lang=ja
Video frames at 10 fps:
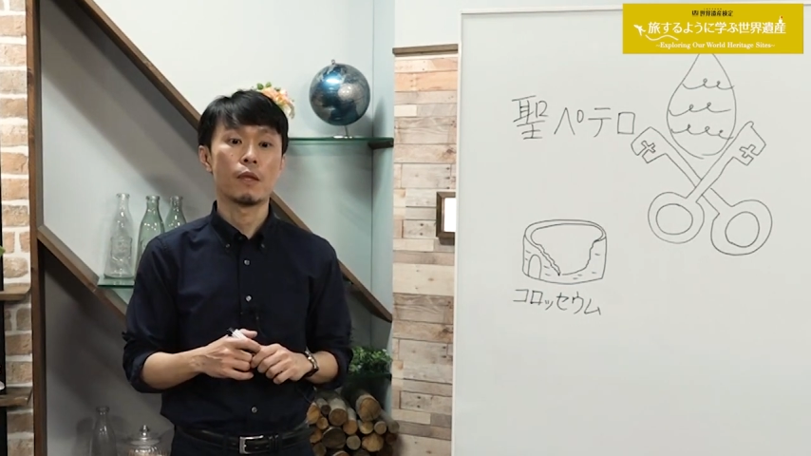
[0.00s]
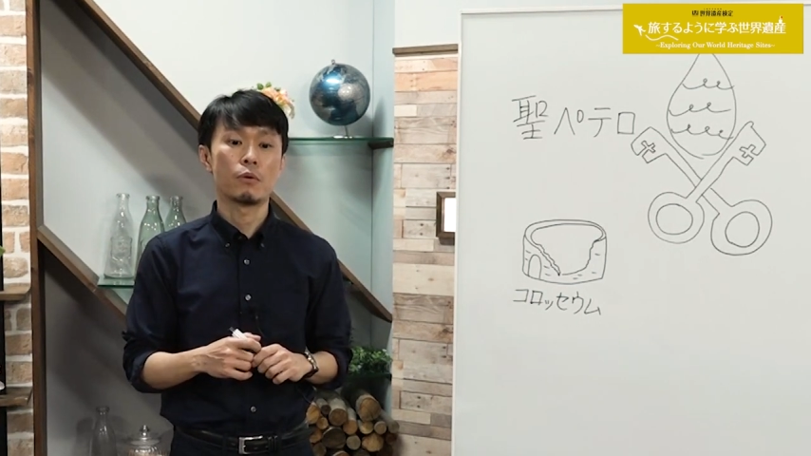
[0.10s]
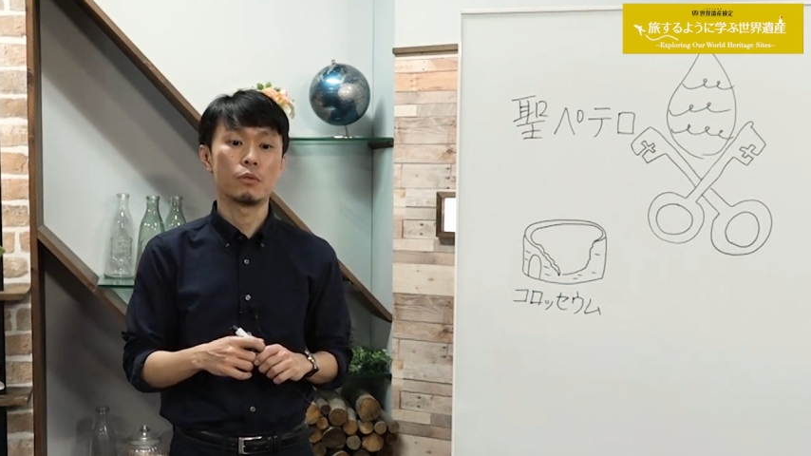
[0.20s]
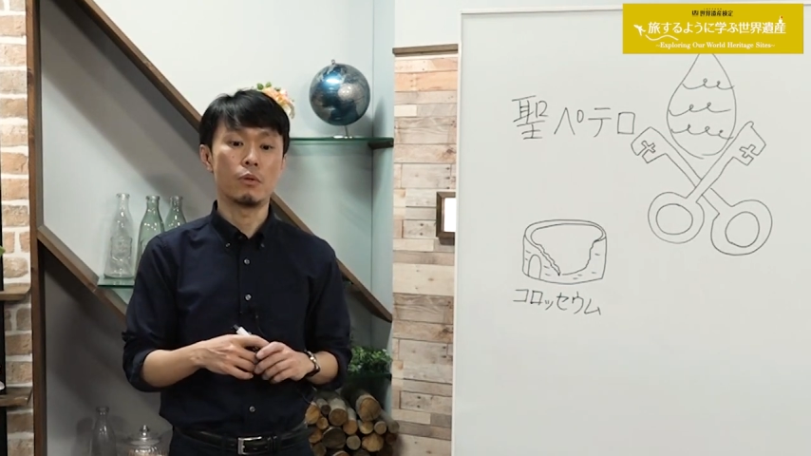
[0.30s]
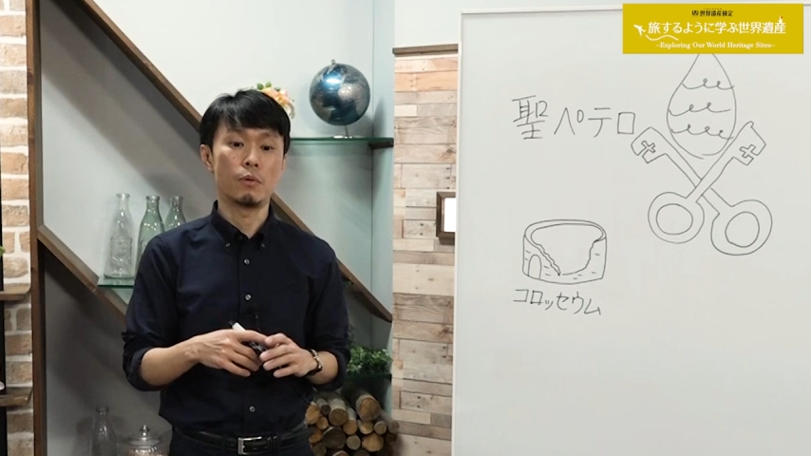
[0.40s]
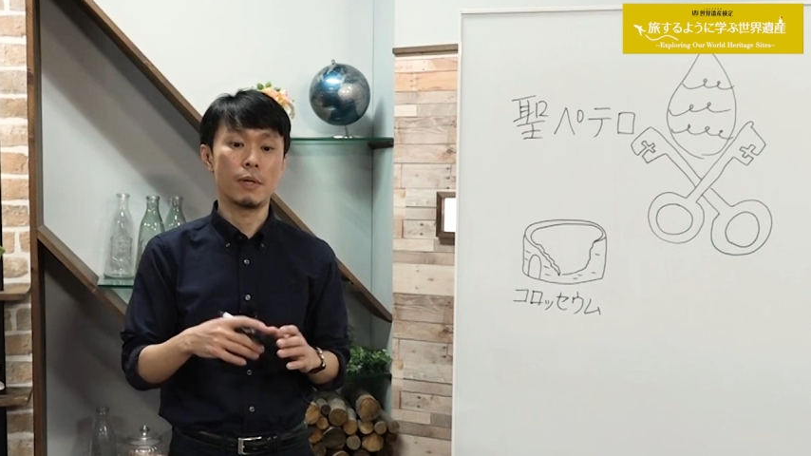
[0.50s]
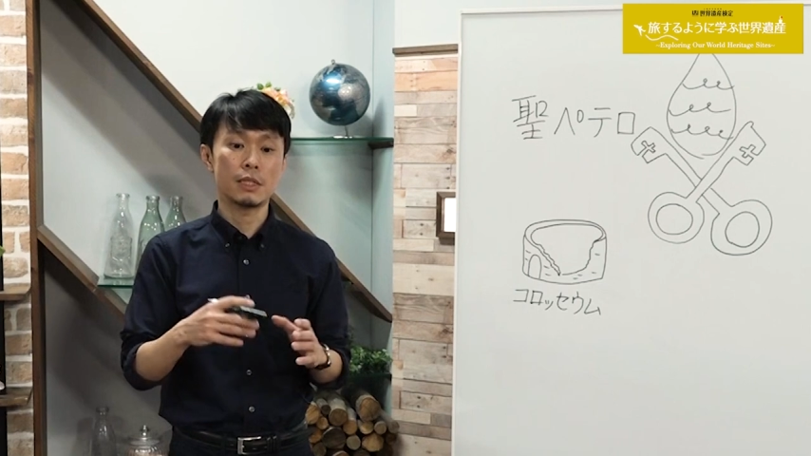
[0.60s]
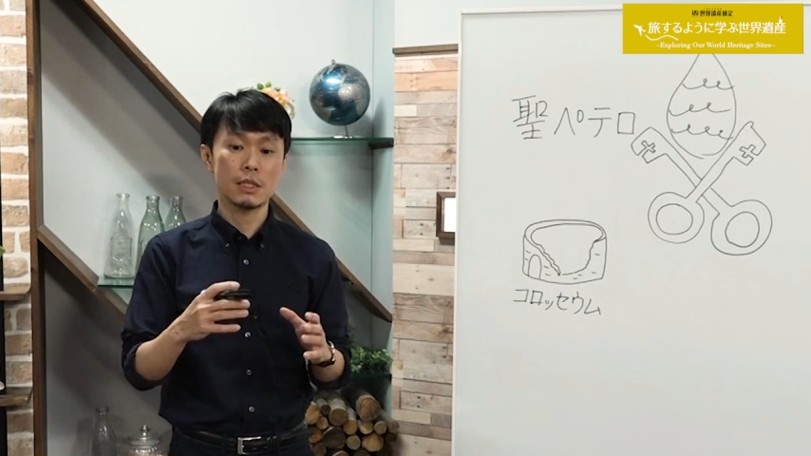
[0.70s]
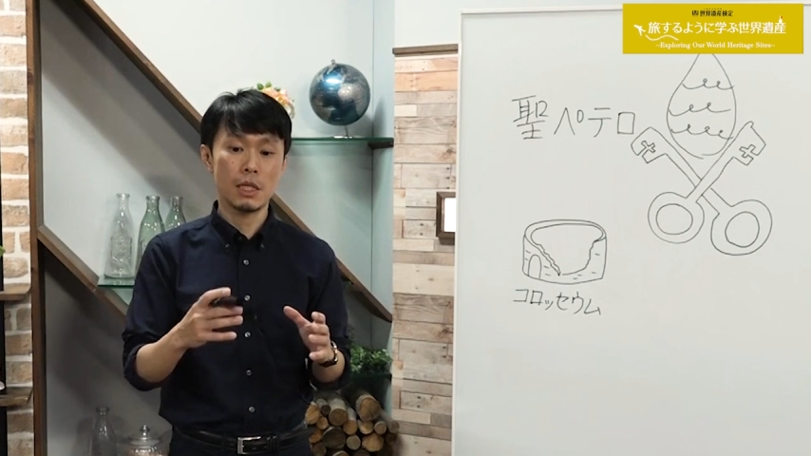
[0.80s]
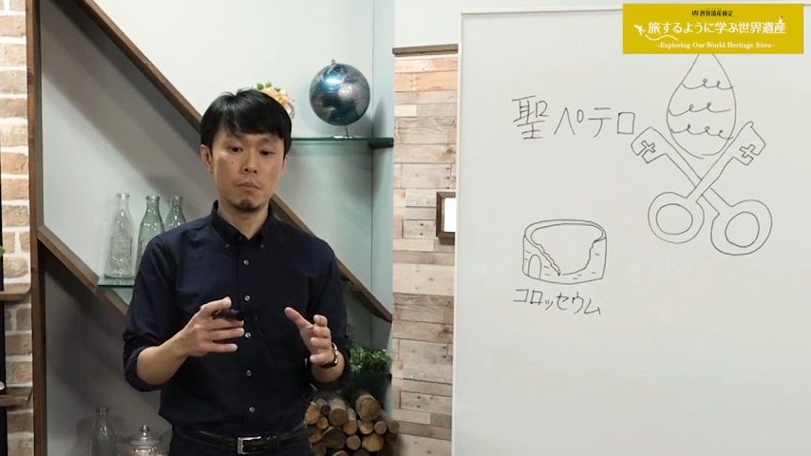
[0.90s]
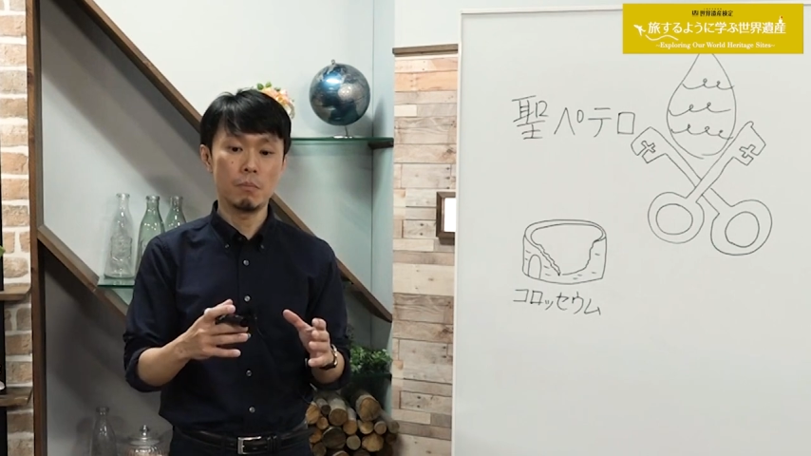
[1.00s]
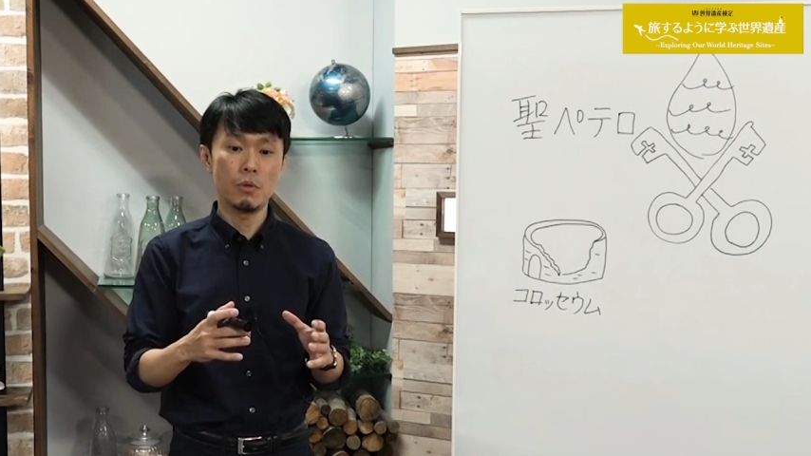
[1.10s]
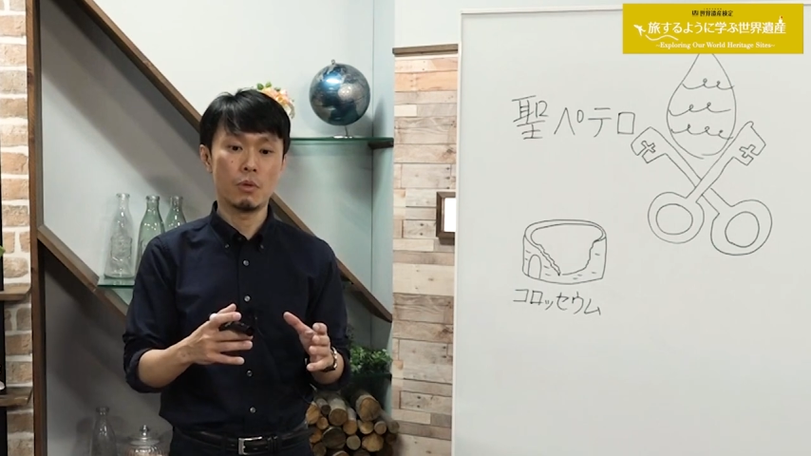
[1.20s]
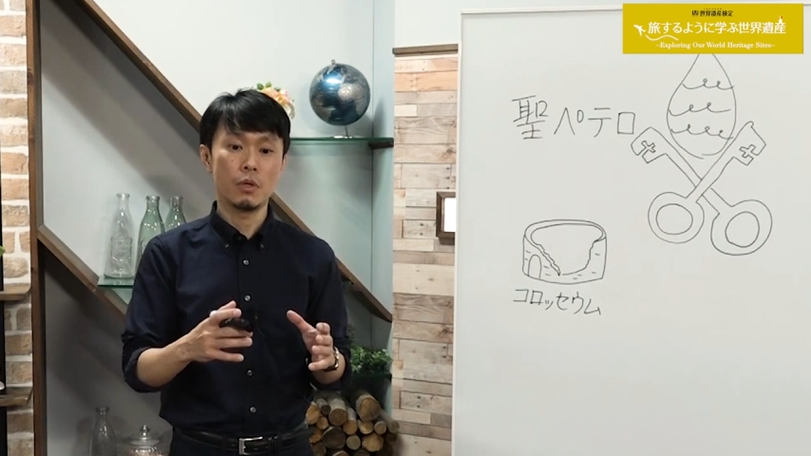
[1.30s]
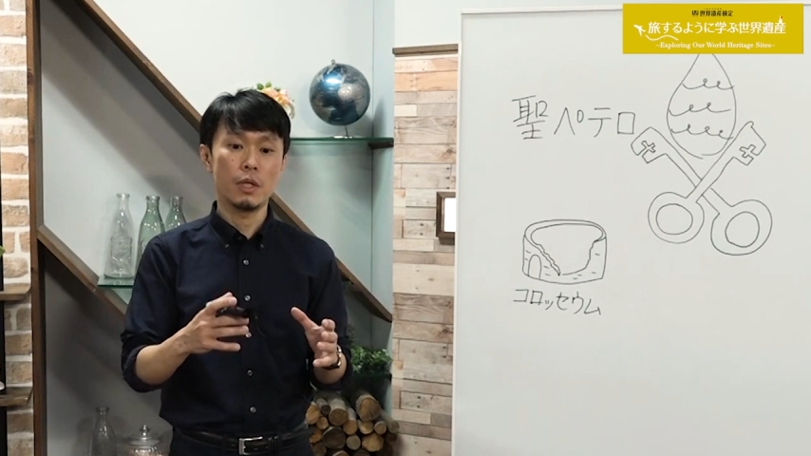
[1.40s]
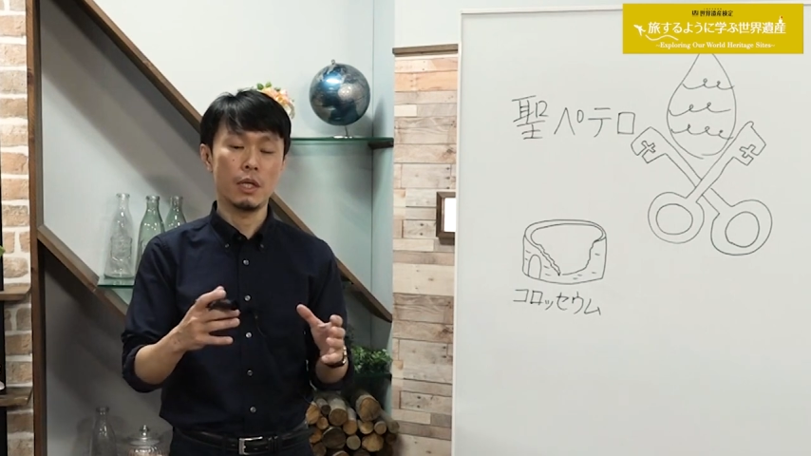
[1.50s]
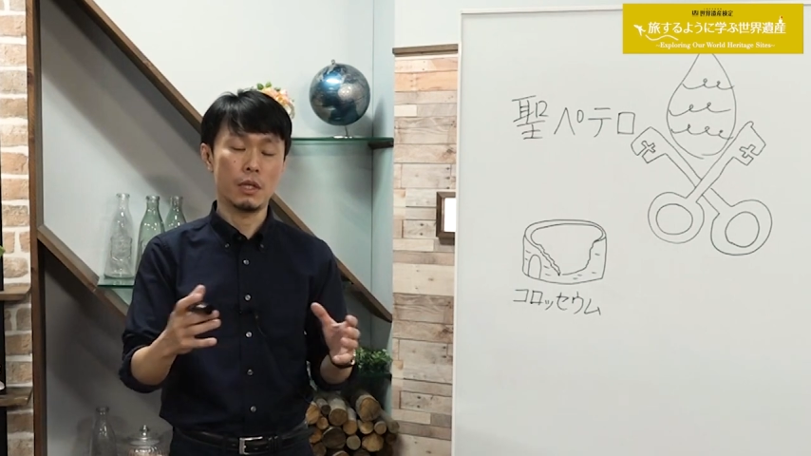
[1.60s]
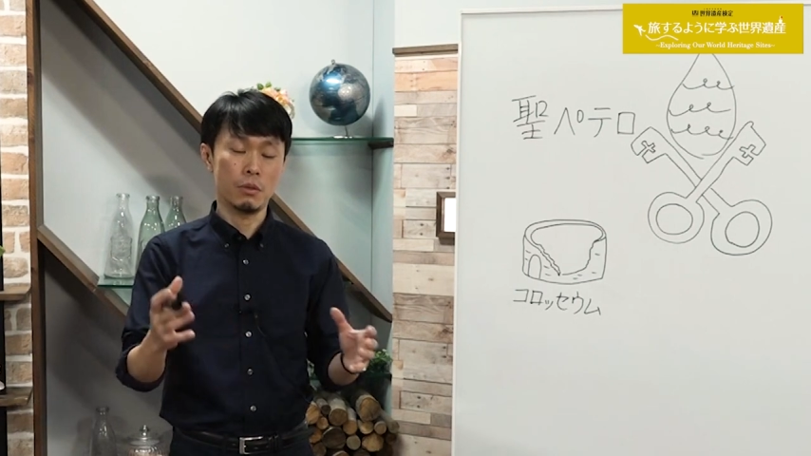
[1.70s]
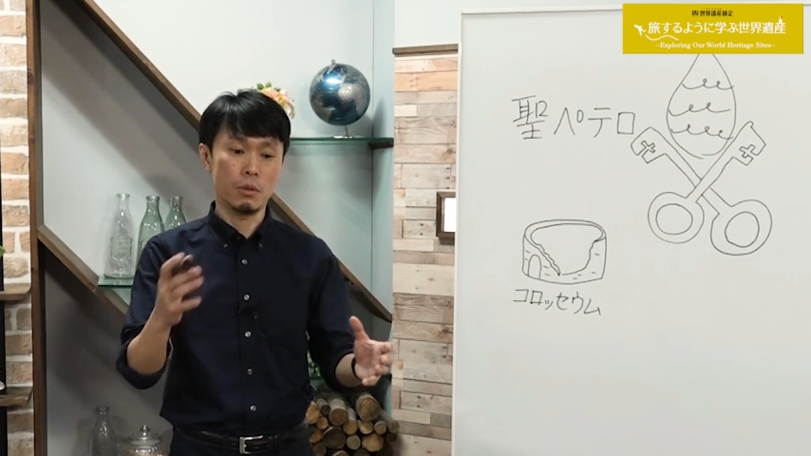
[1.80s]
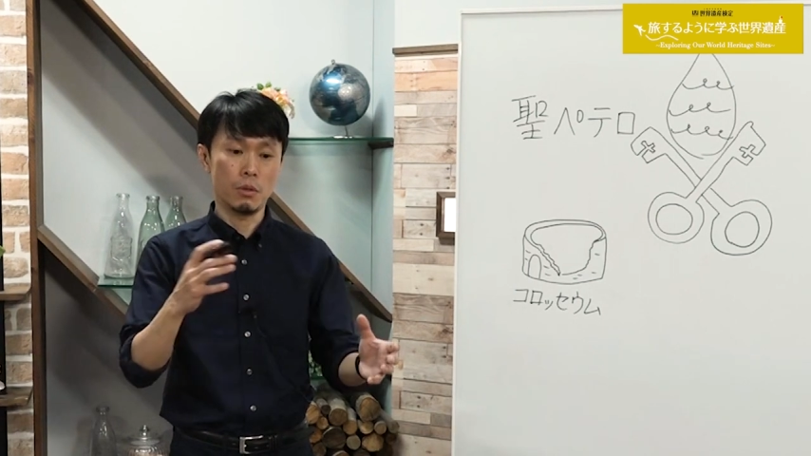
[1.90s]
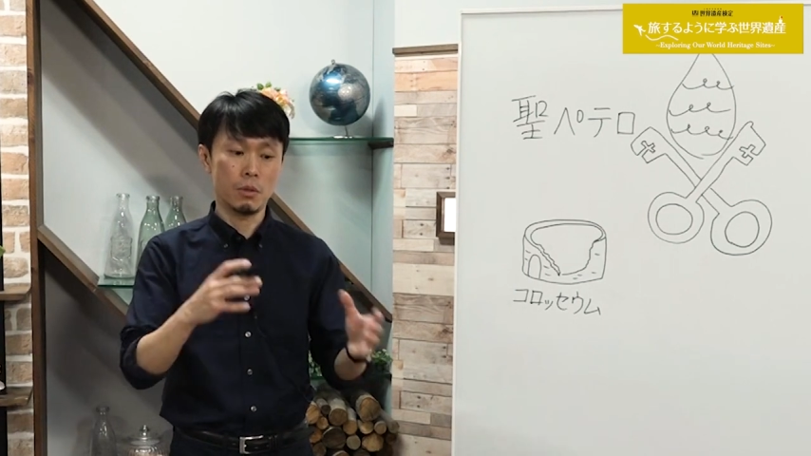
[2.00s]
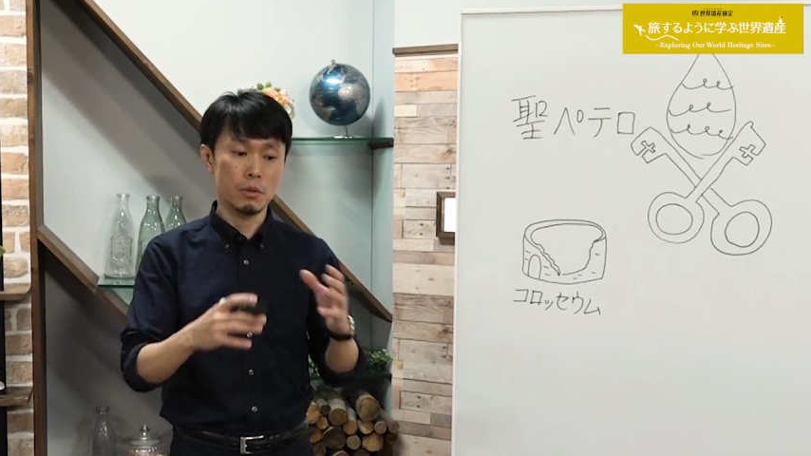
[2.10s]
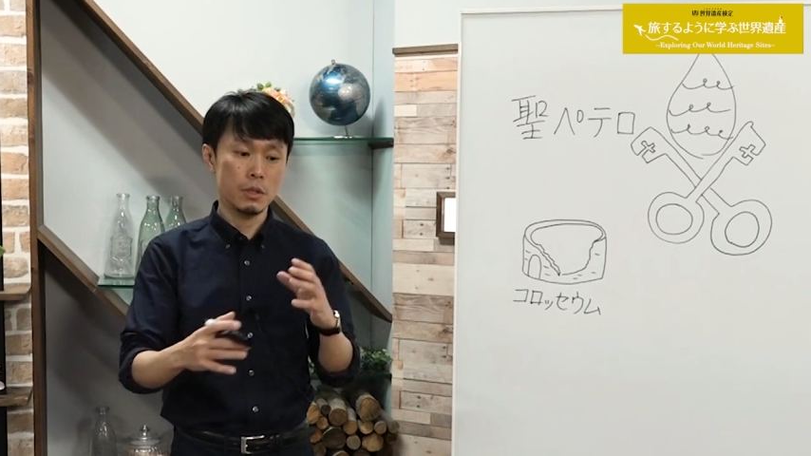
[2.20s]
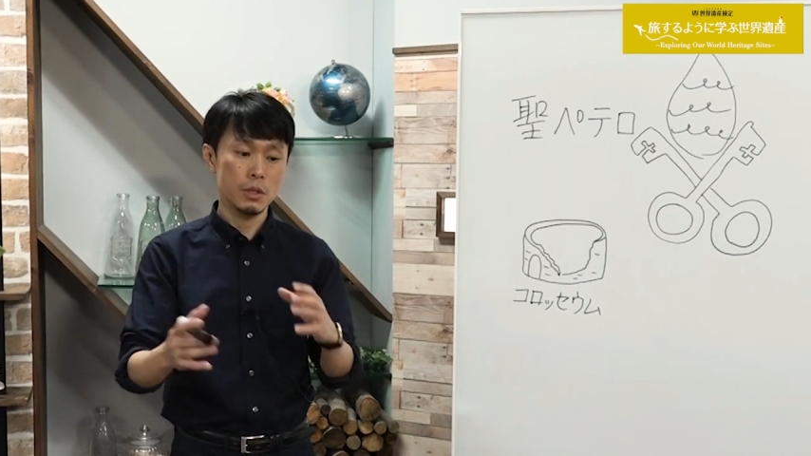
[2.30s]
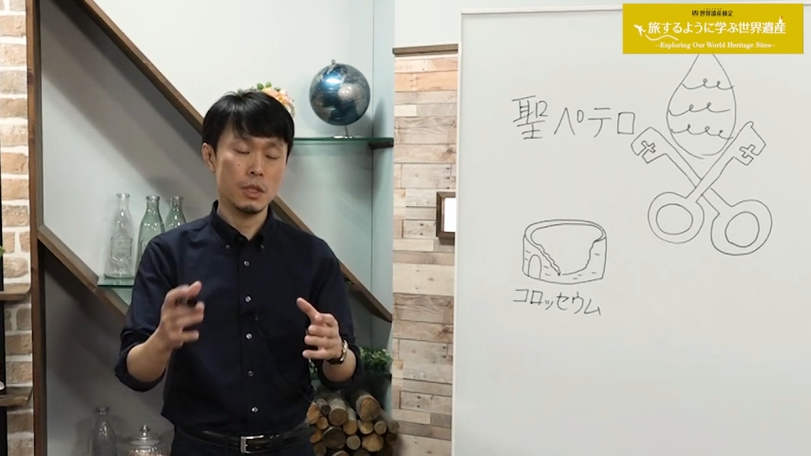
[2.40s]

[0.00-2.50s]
このバチカンもあの